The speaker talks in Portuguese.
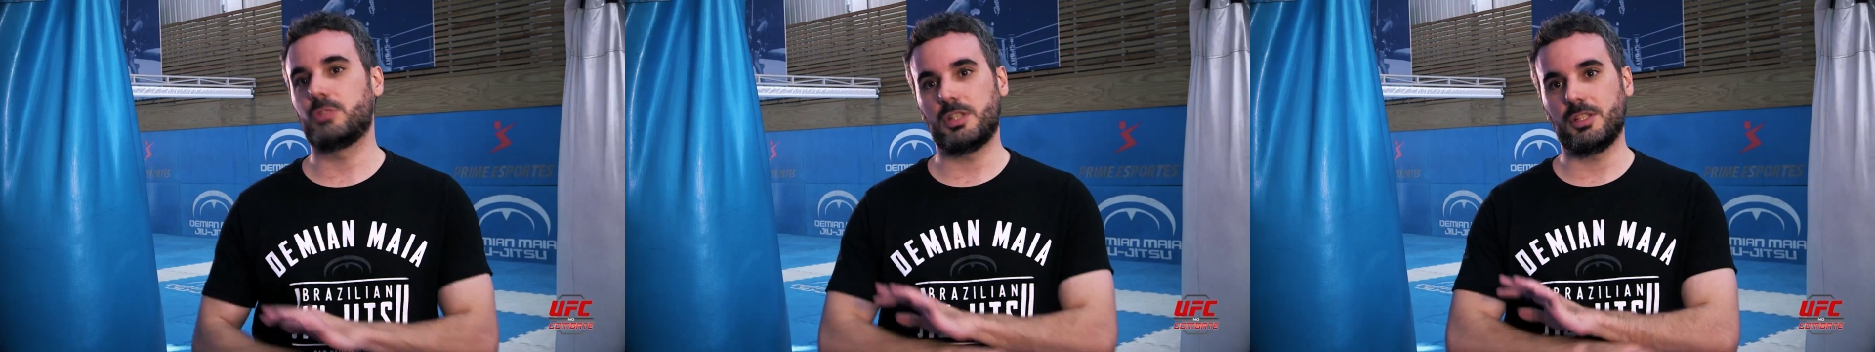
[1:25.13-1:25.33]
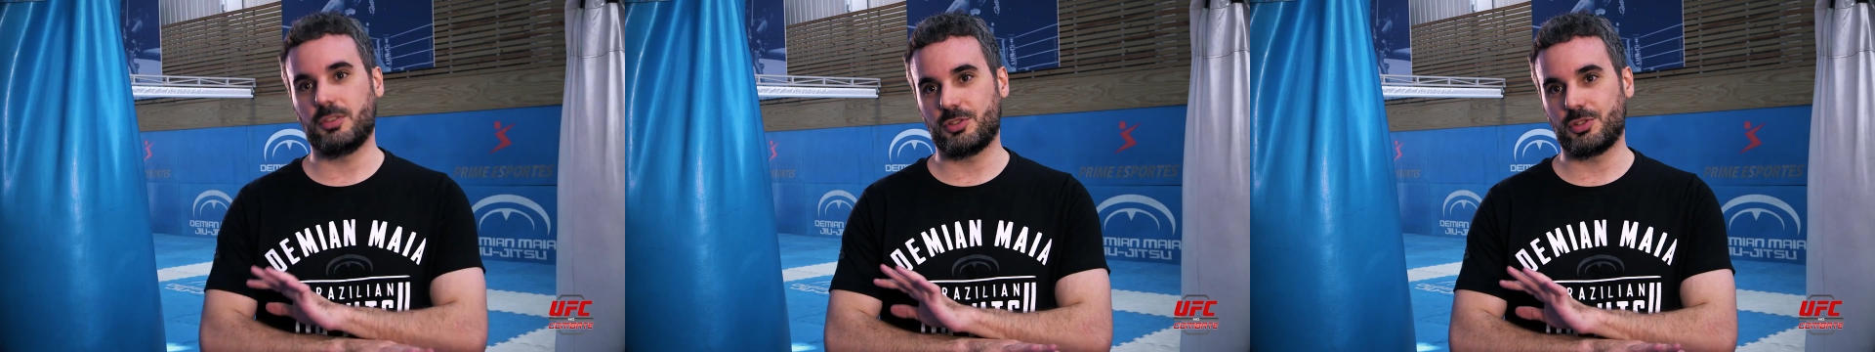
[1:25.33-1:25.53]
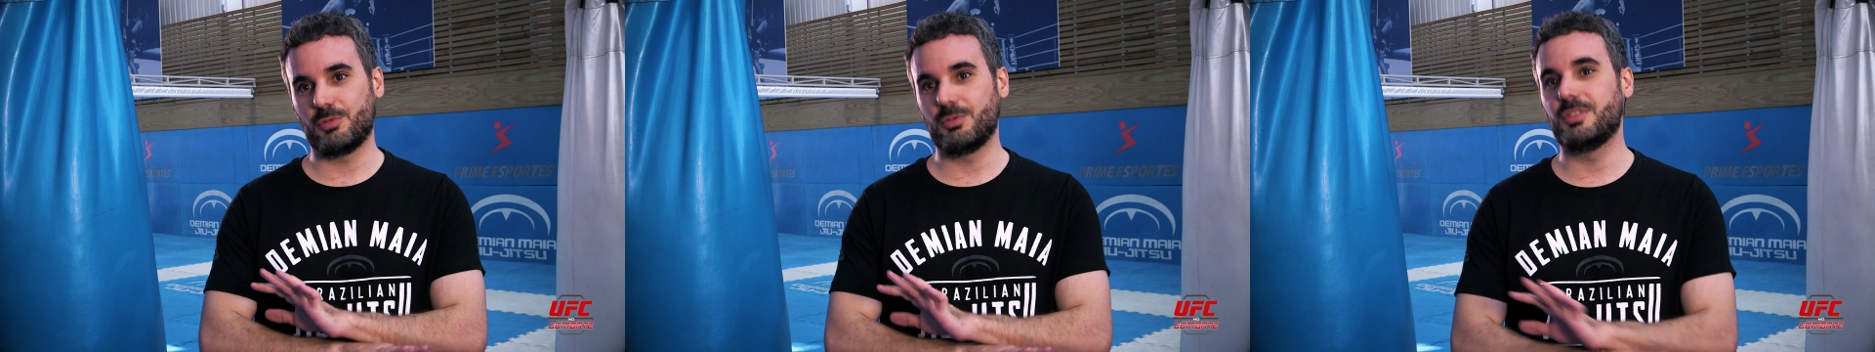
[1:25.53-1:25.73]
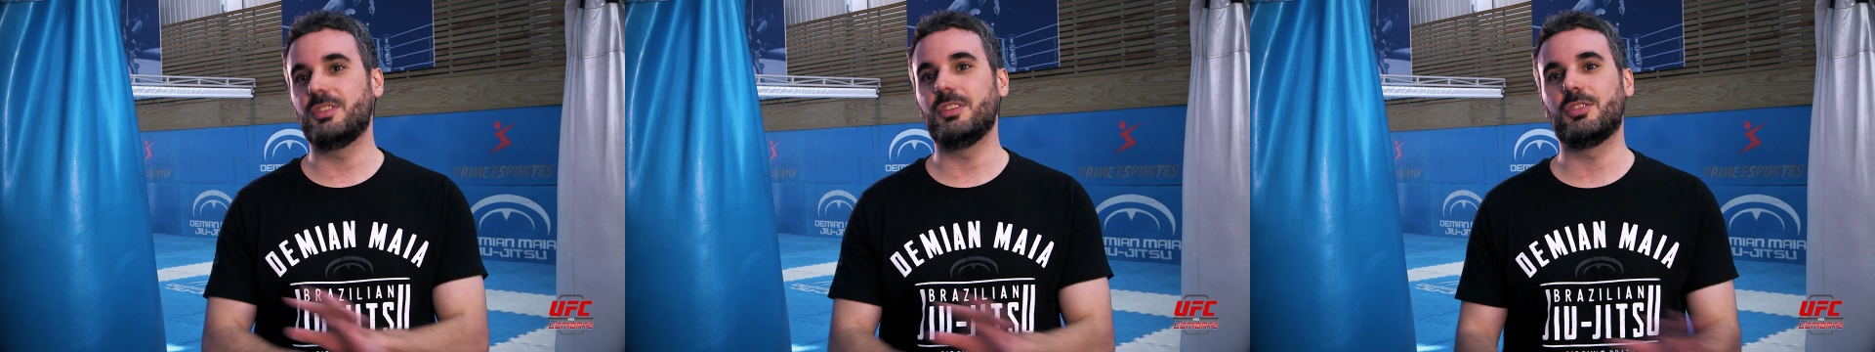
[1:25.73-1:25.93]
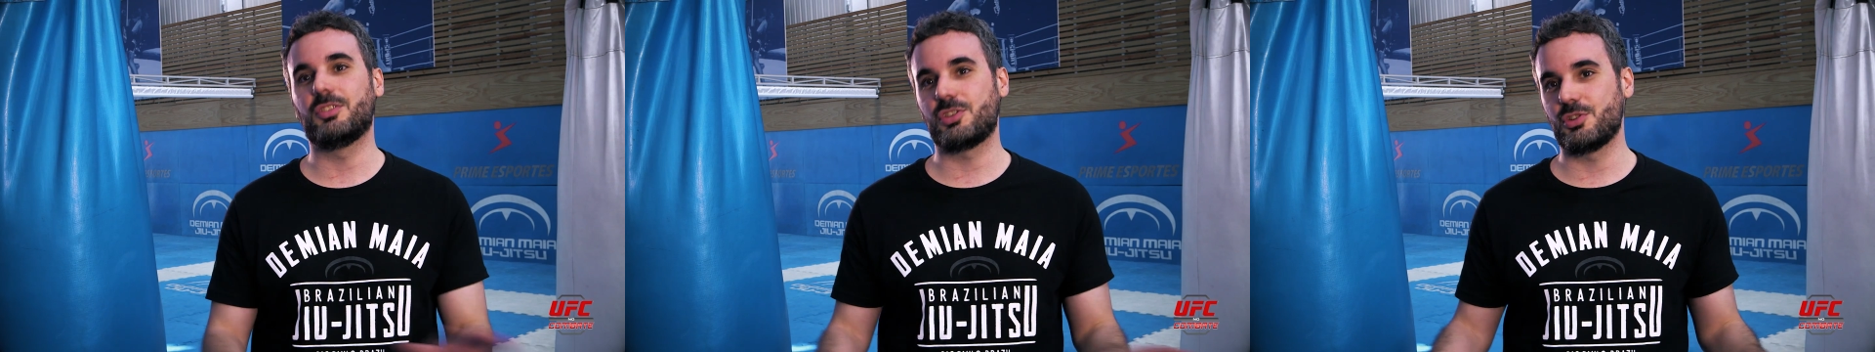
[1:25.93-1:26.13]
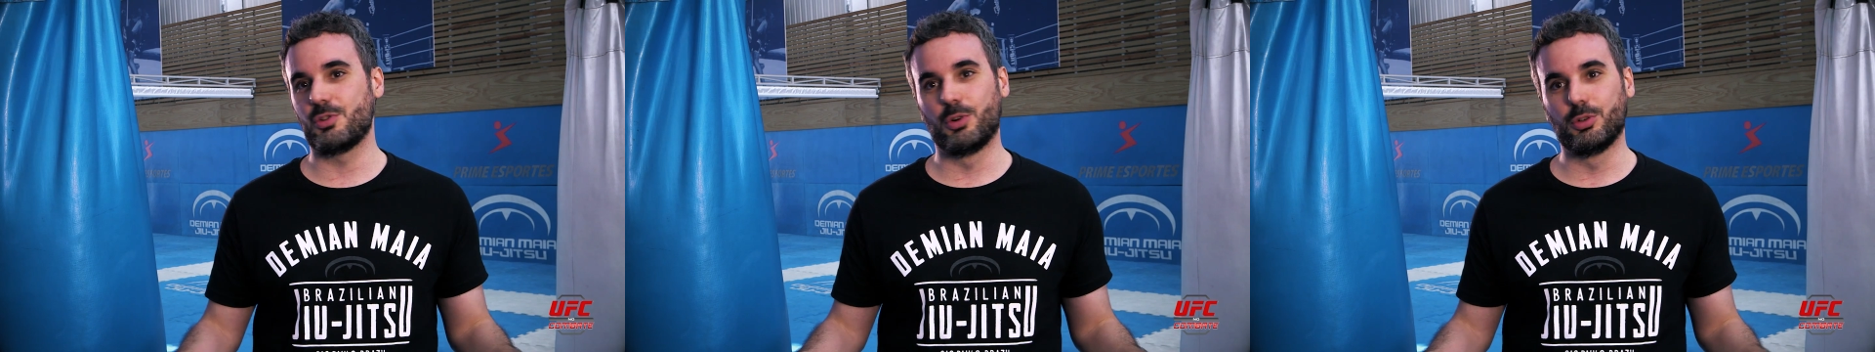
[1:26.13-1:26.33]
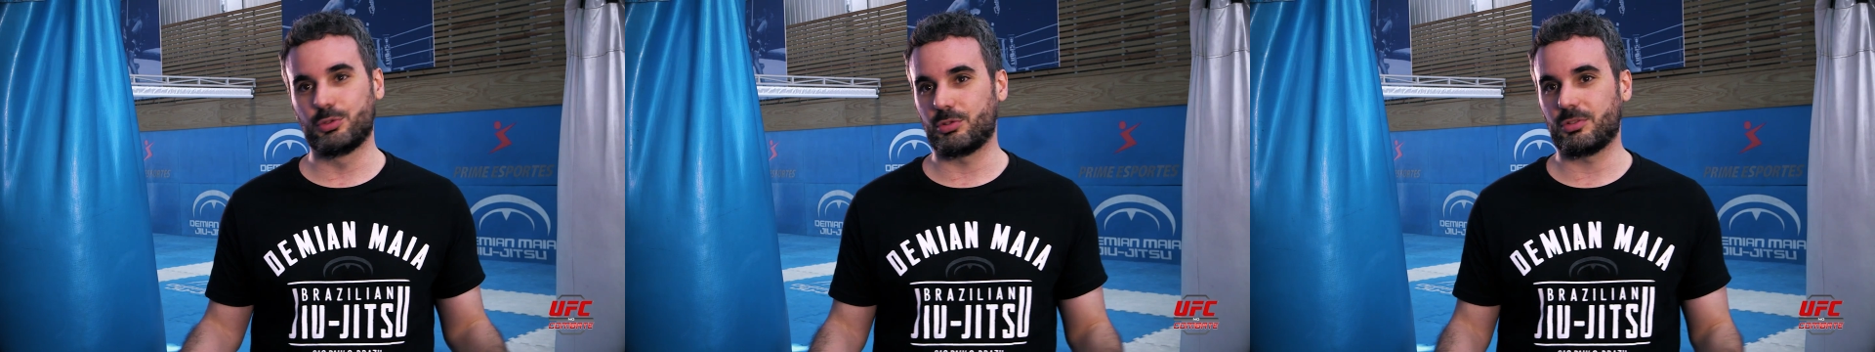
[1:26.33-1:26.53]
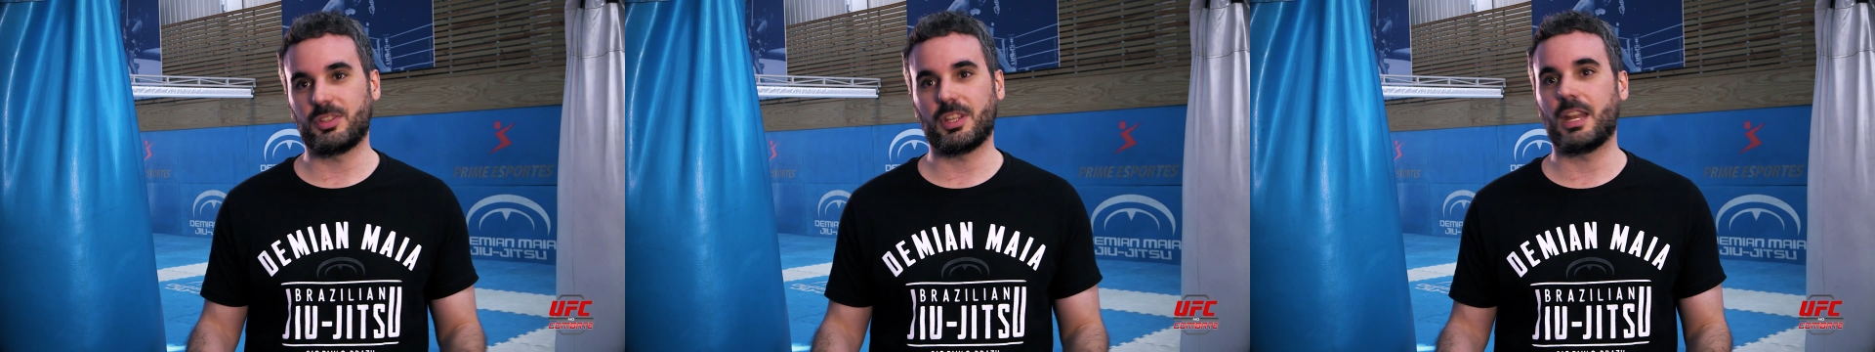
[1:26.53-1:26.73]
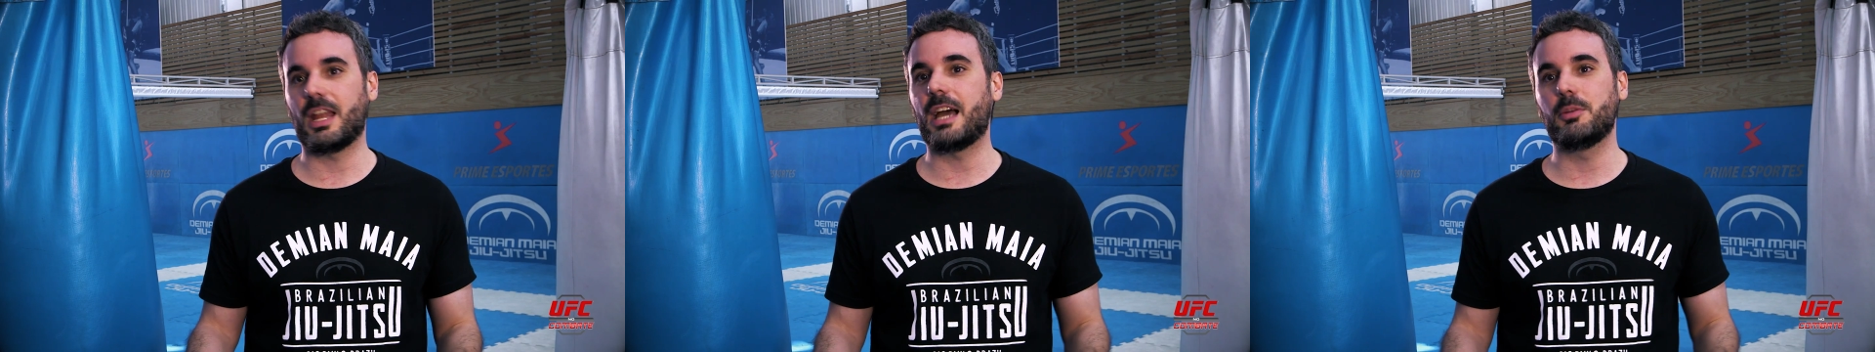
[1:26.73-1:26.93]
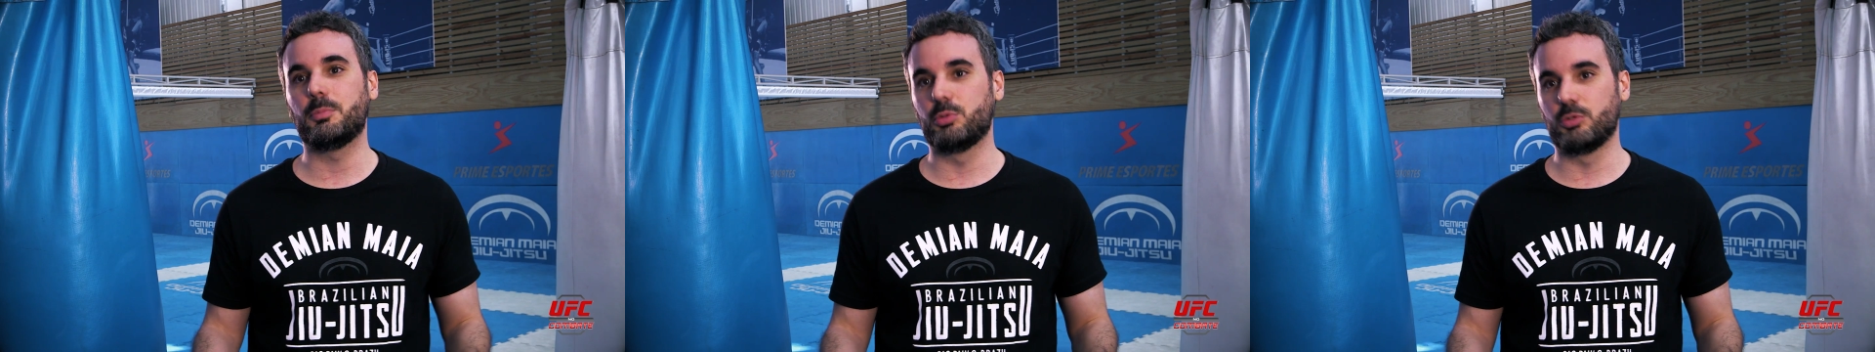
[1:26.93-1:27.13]
triste. Não existe outro
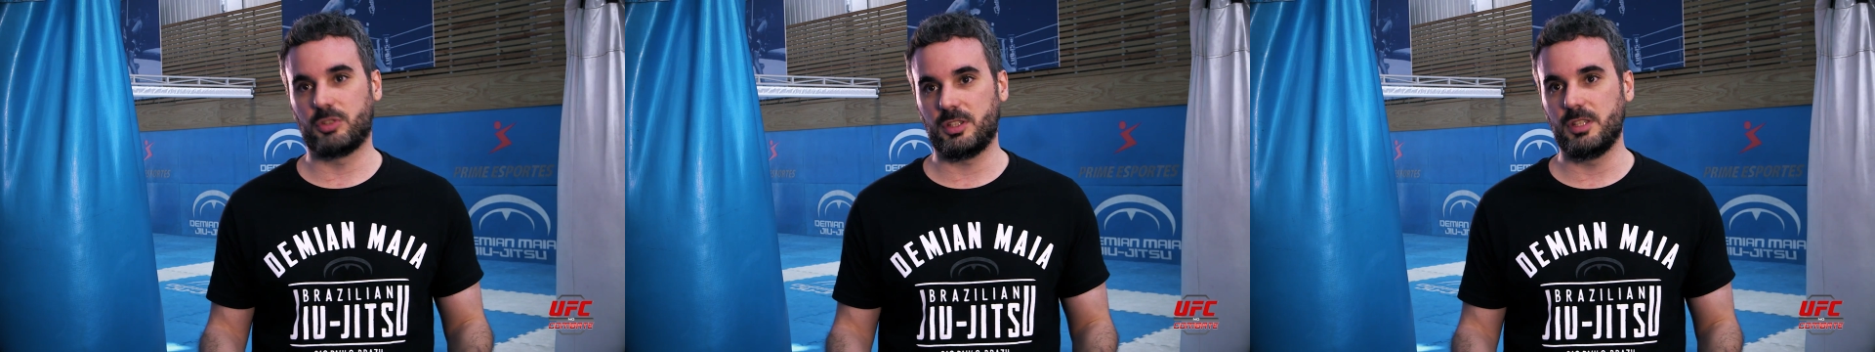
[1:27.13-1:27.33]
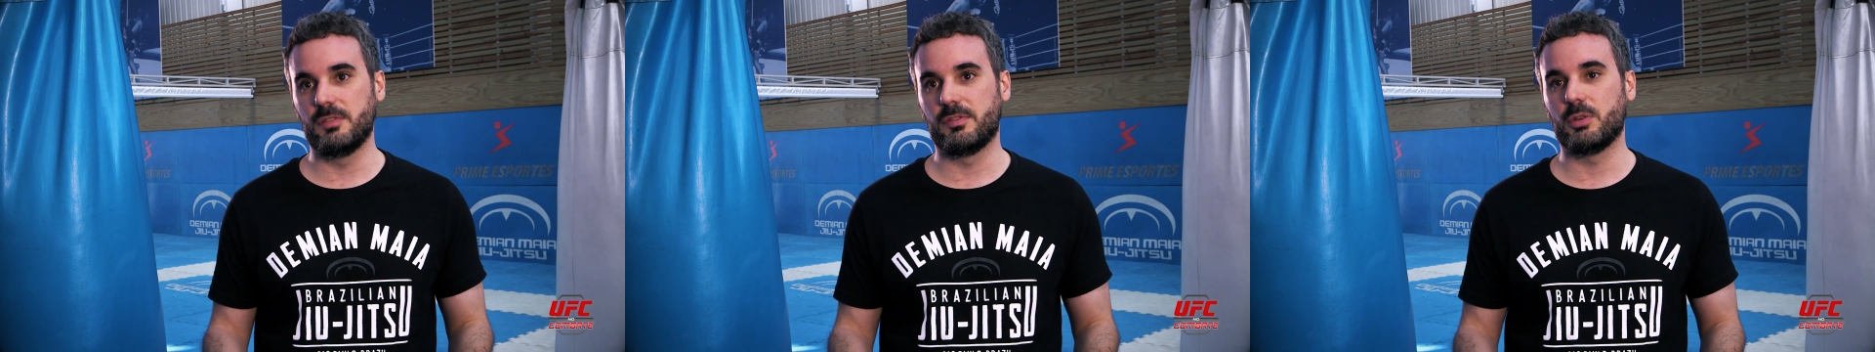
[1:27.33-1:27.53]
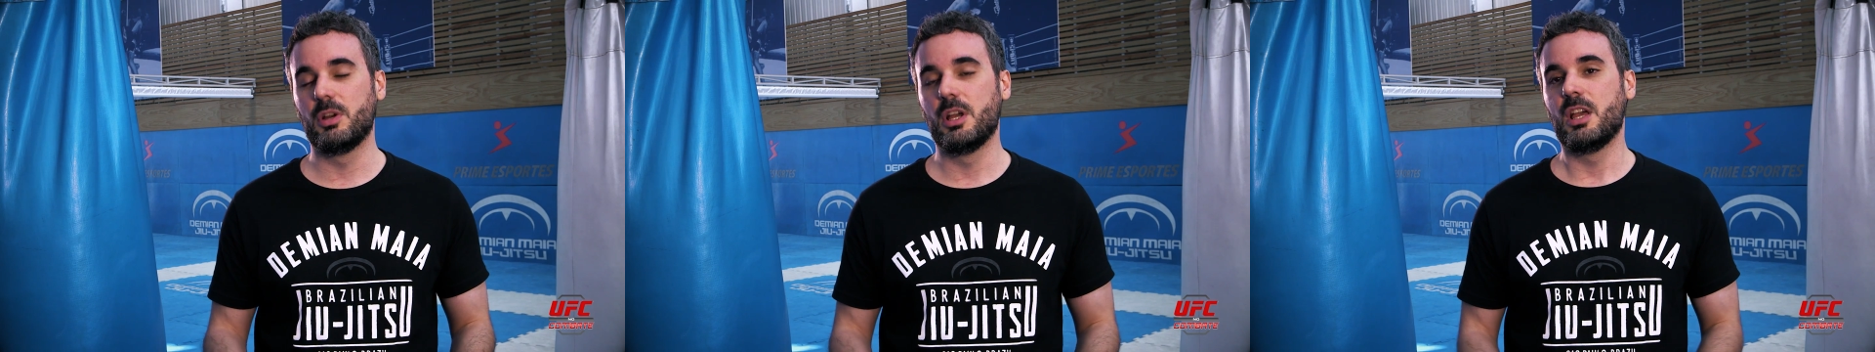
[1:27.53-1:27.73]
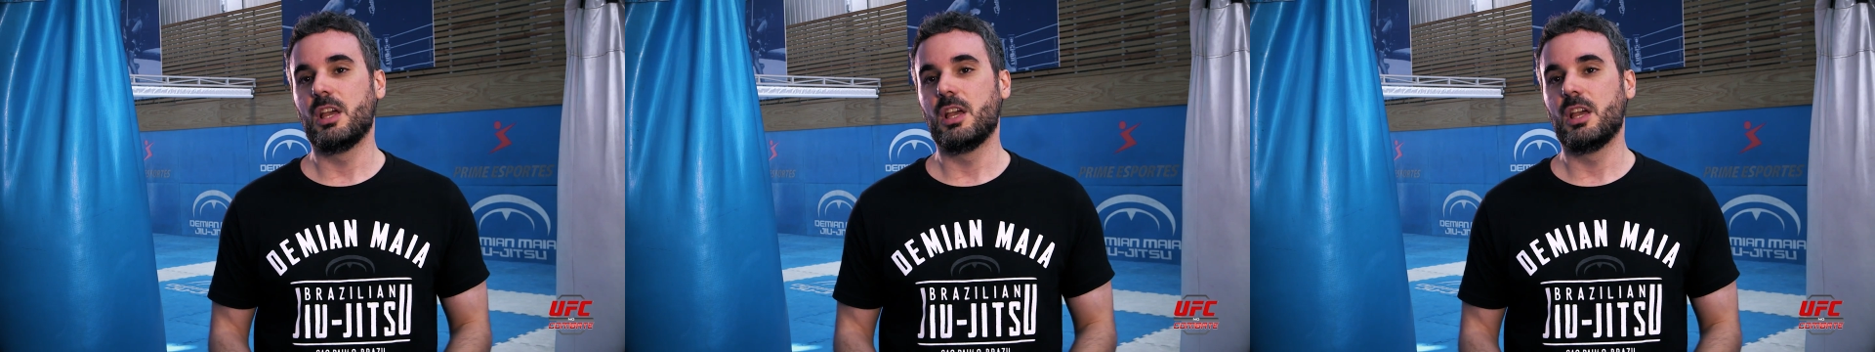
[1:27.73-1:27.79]
cenário possível,